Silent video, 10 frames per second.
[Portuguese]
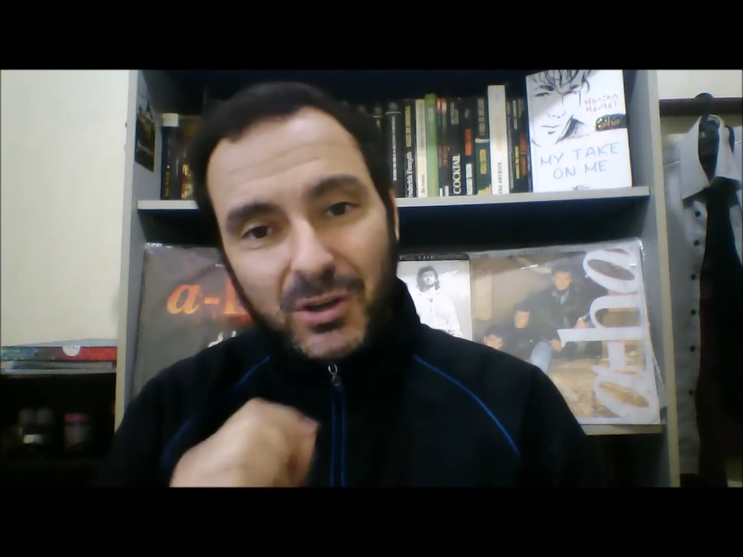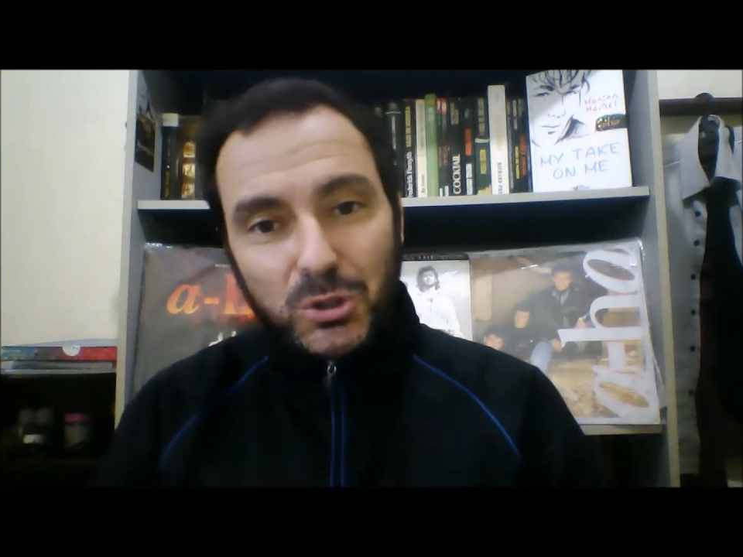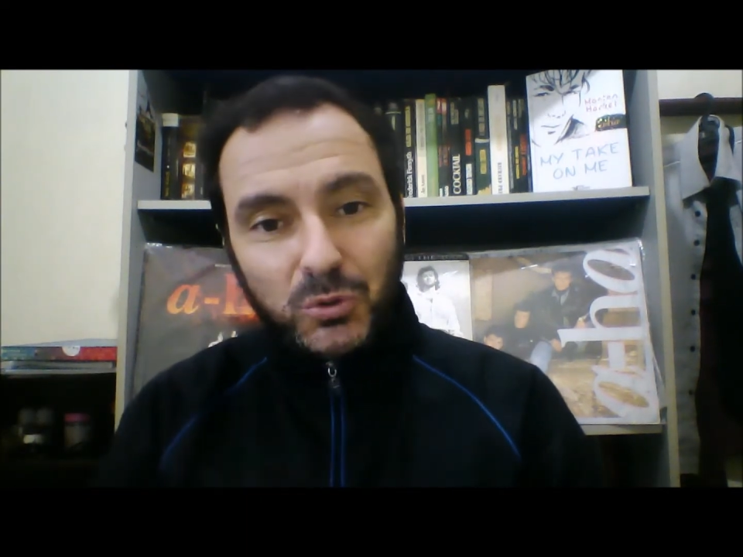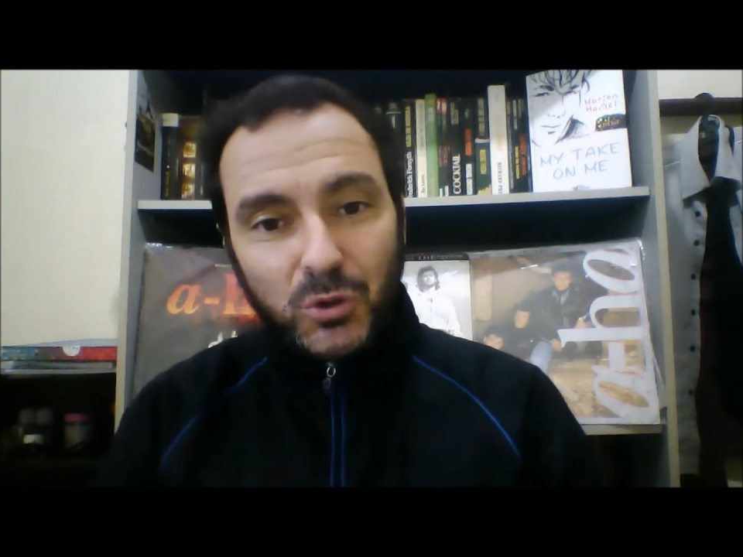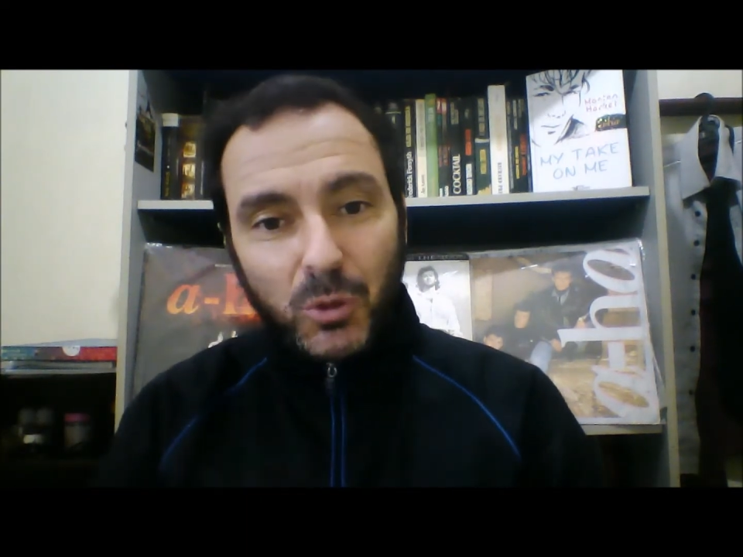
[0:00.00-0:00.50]

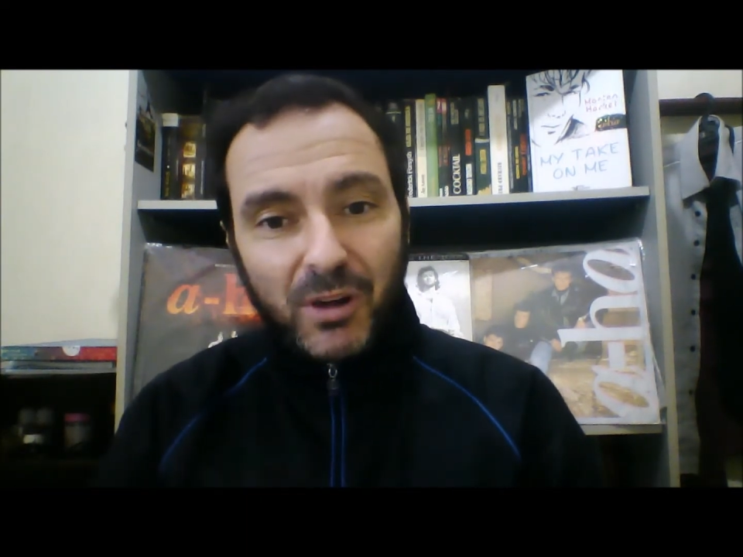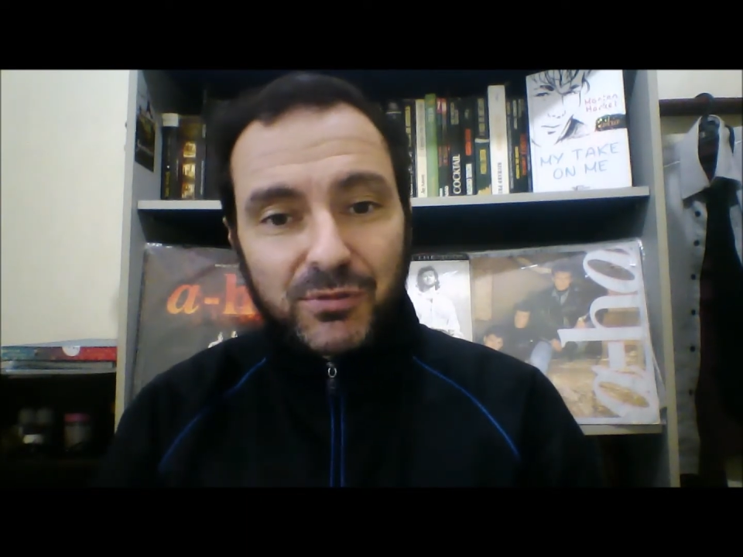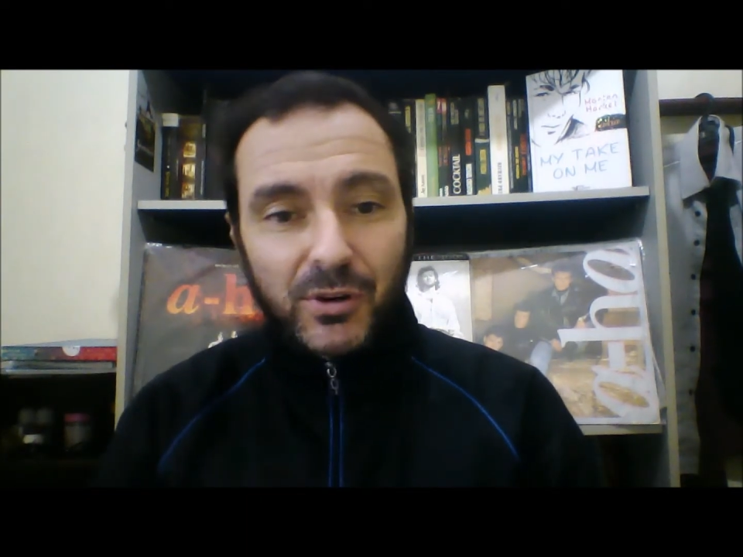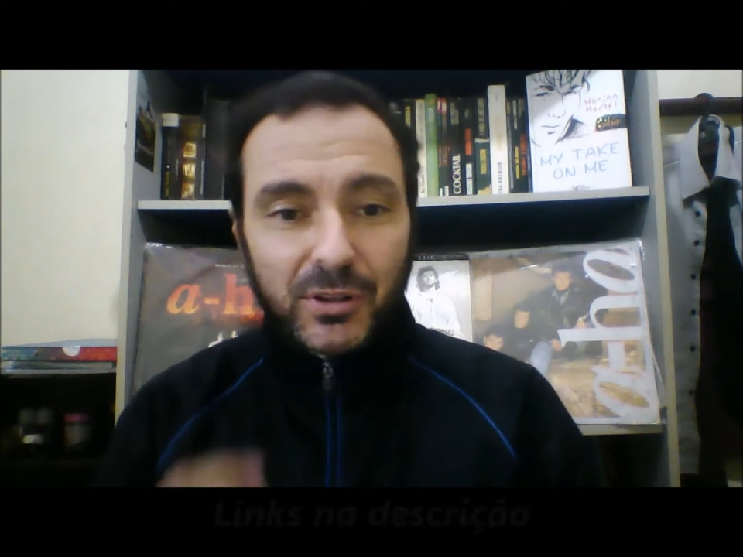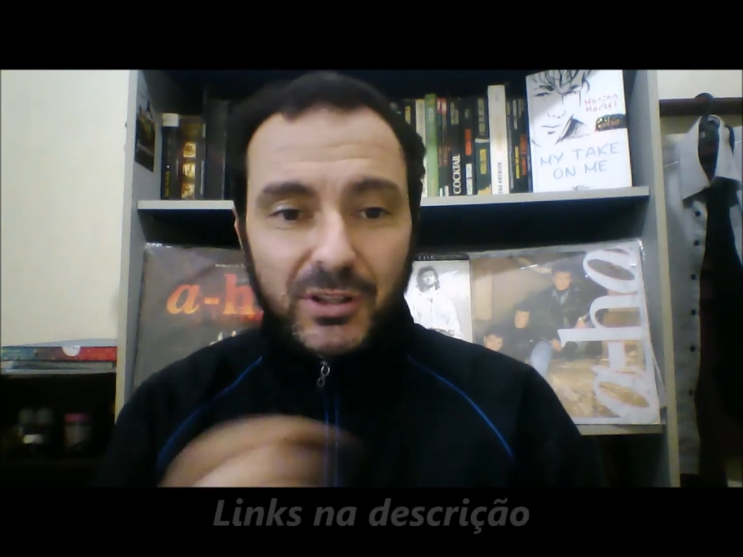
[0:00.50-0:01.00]
juntou uma
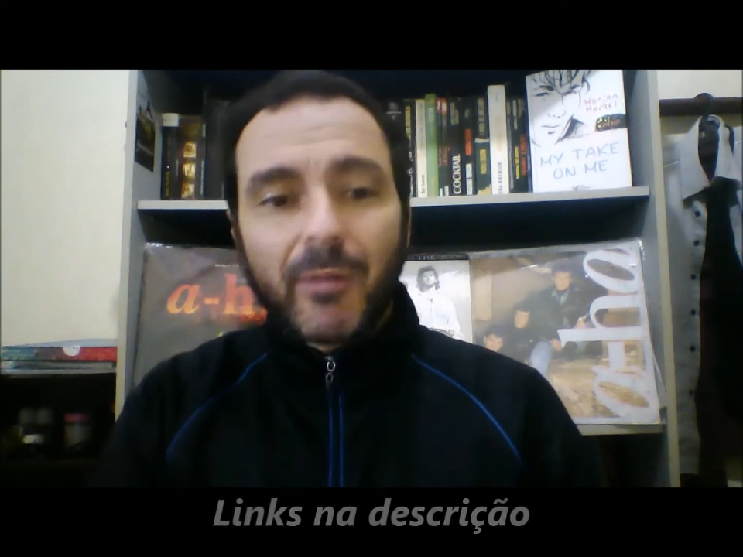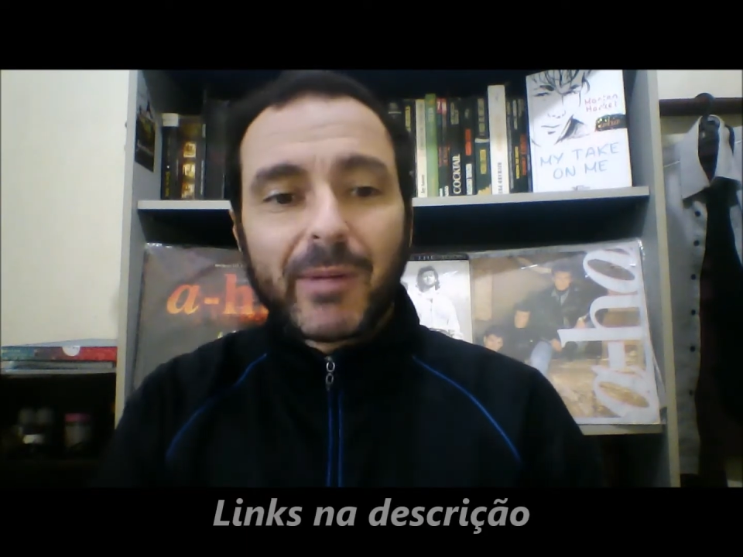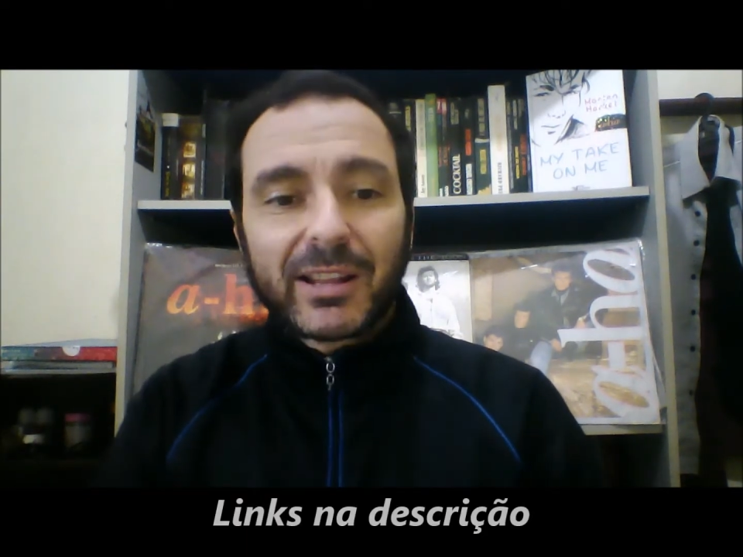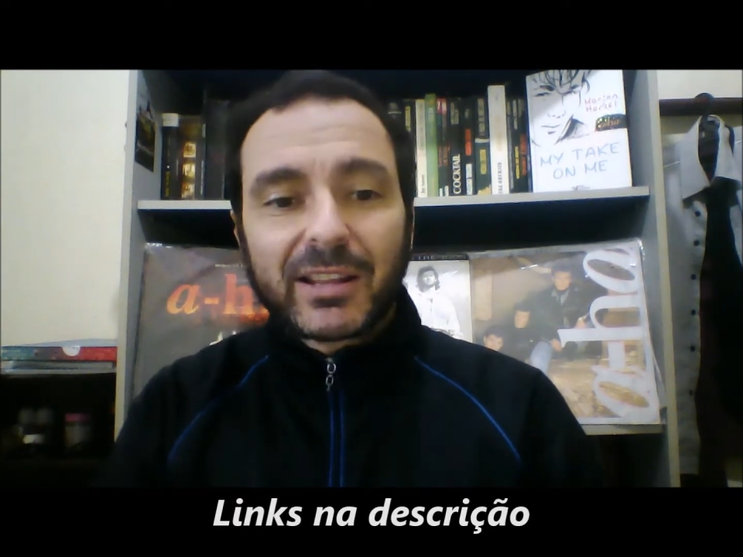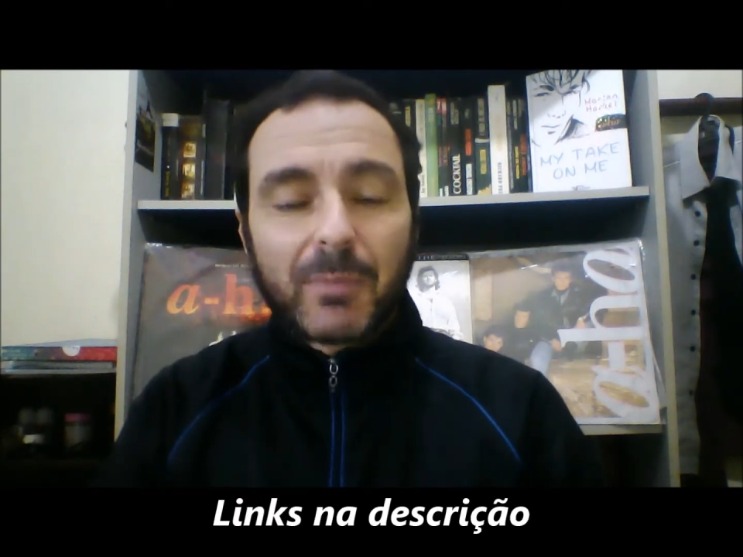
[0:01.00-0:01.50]
foto, tá uma
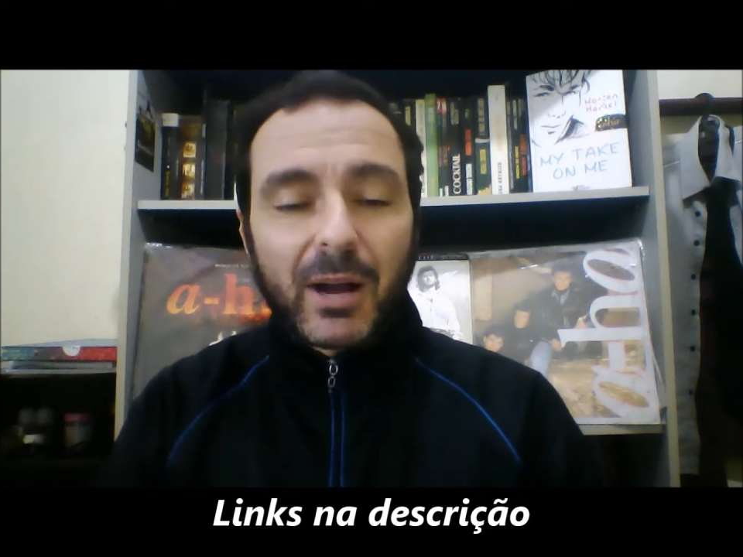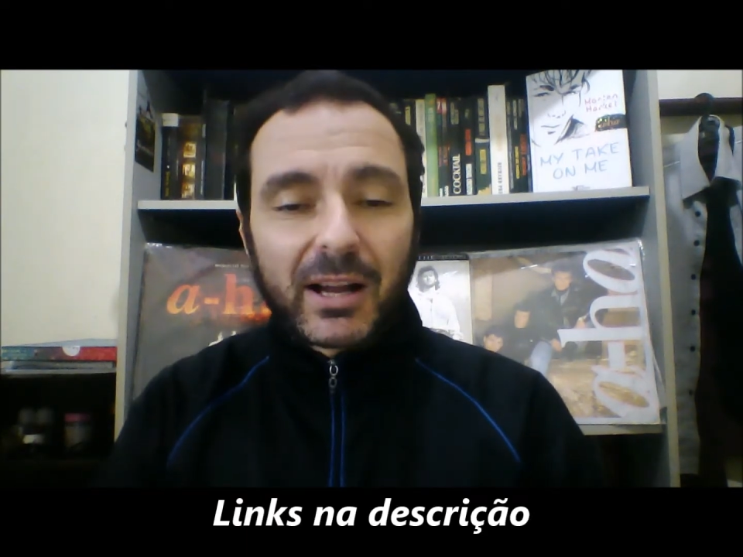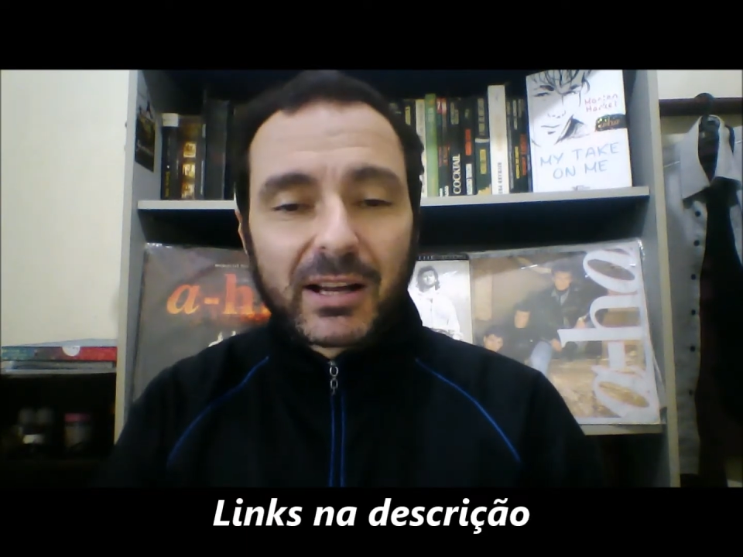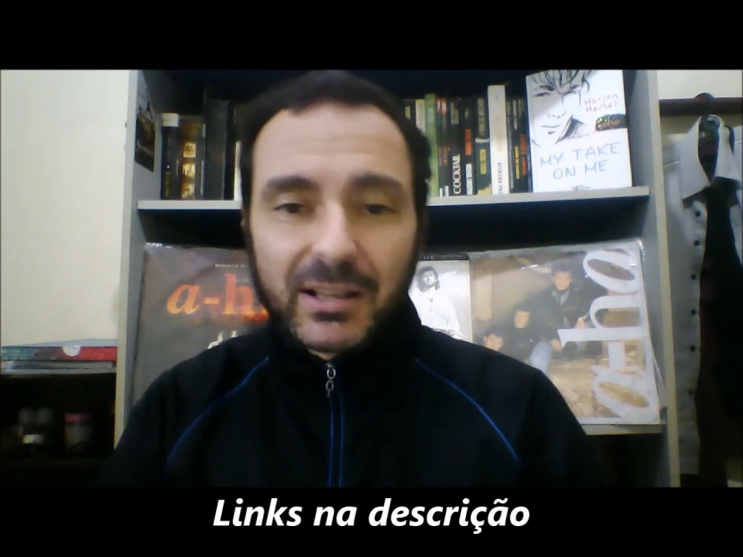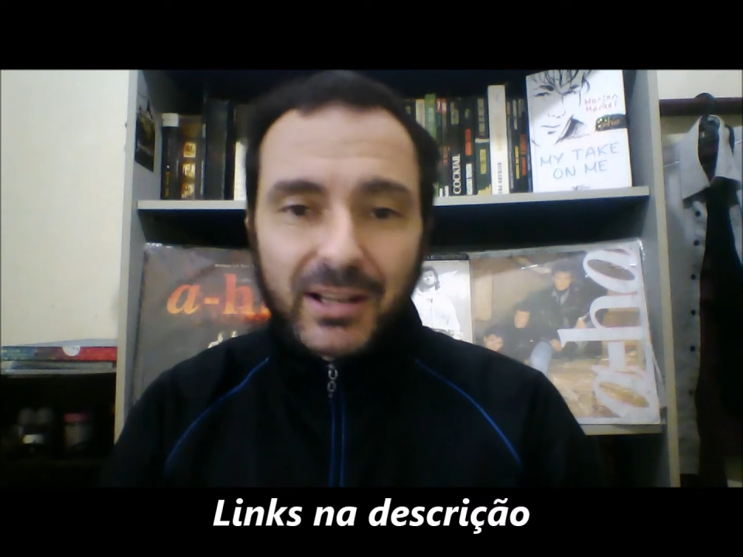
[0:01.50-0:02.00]
matéria
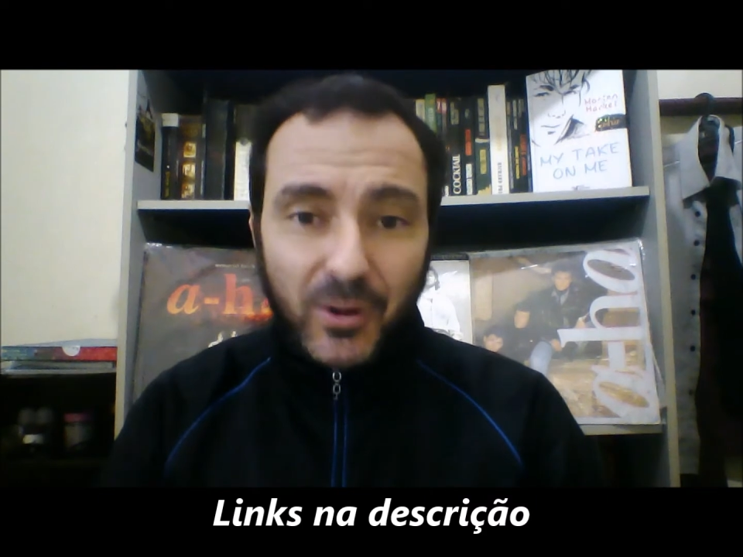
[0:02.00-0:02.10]
bacana,